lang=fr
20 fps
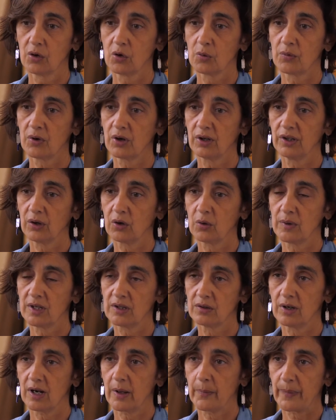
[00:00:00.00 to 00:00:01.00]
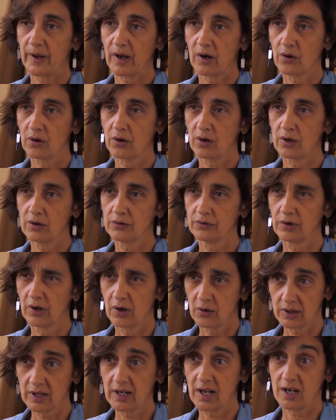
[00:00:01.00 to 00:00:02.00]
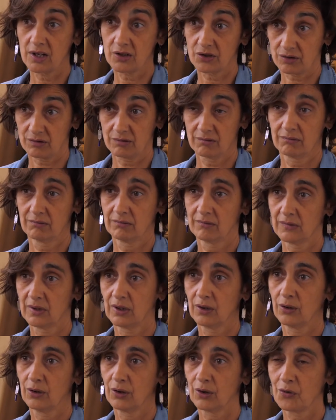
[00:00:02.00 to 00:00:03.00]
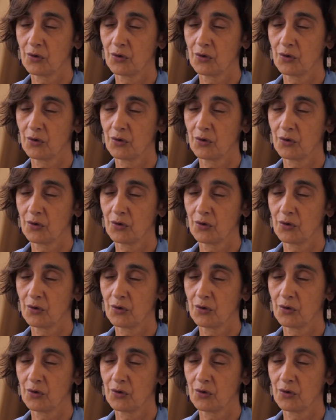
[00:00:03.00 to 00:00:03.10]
comment ils remettent de la parole, du langage euh,